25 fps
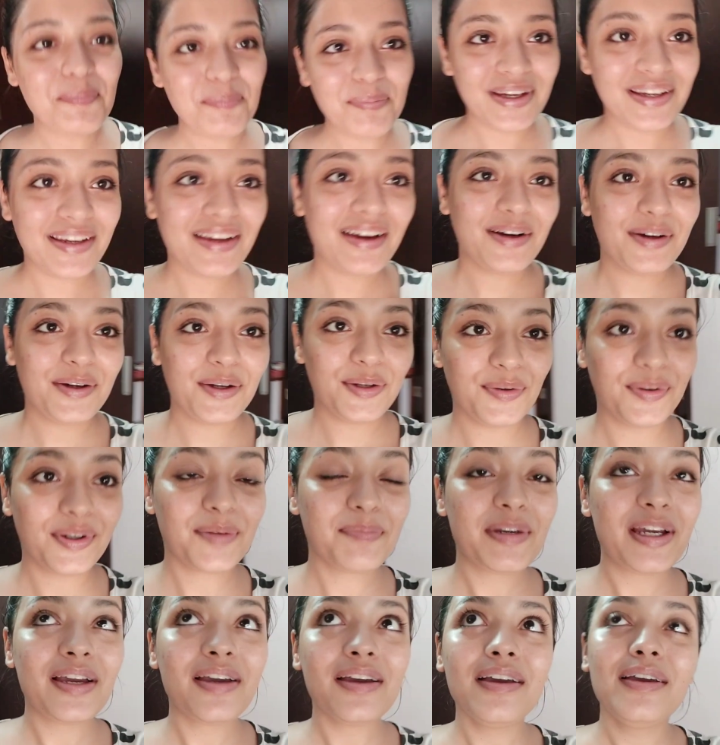मम्मी क्या रही
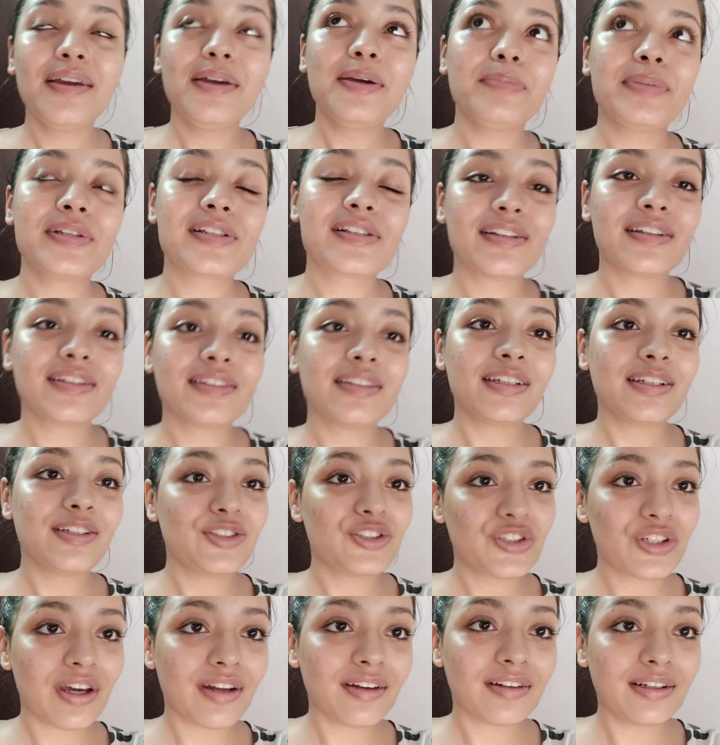होगी मैं पिछले
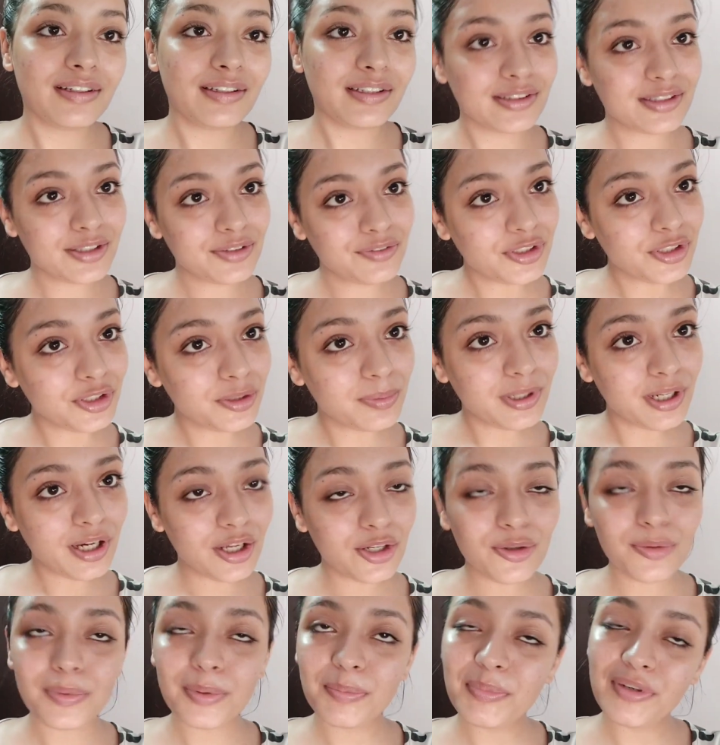तीन चार घंटे से वीडियो
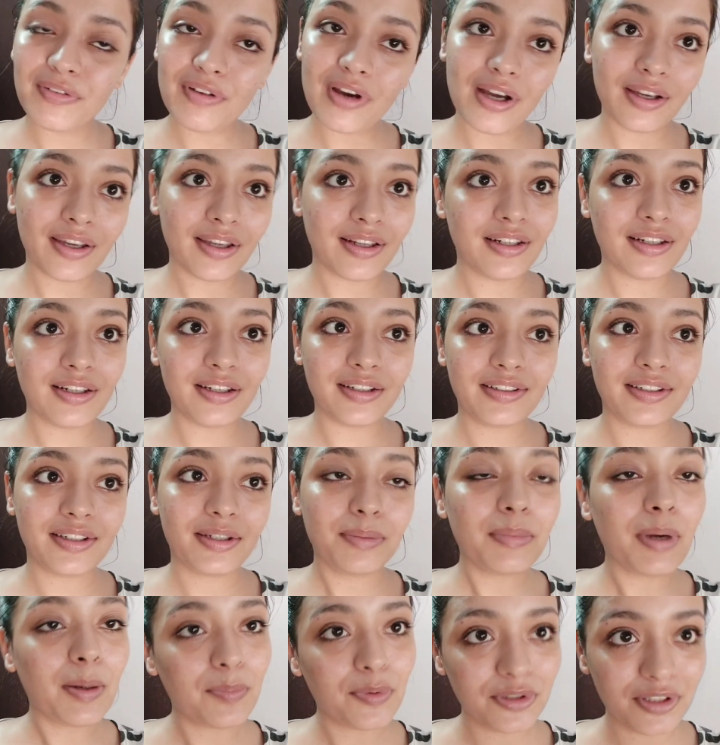बना रही हूँ मम्मी वहाँ के लिए
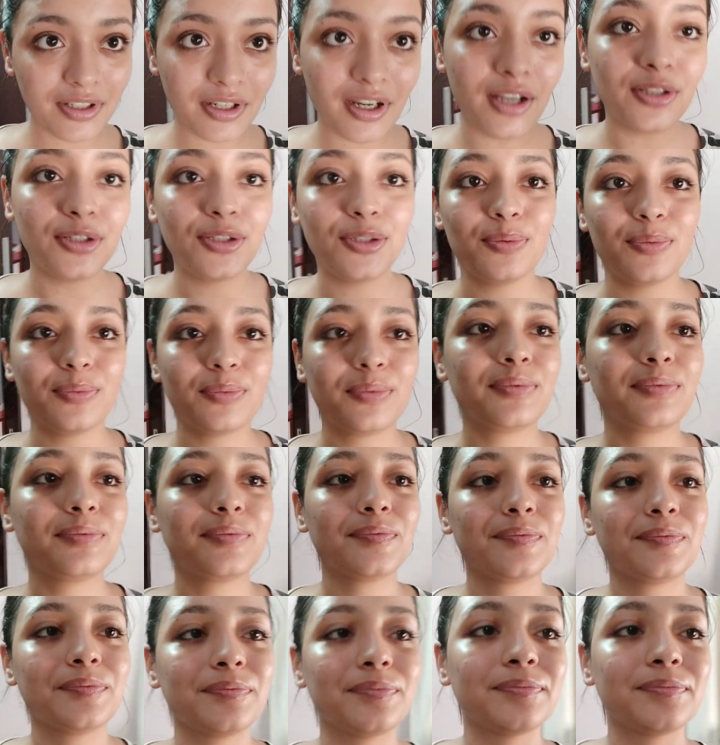लेके मैं आपको दिखाती हूँ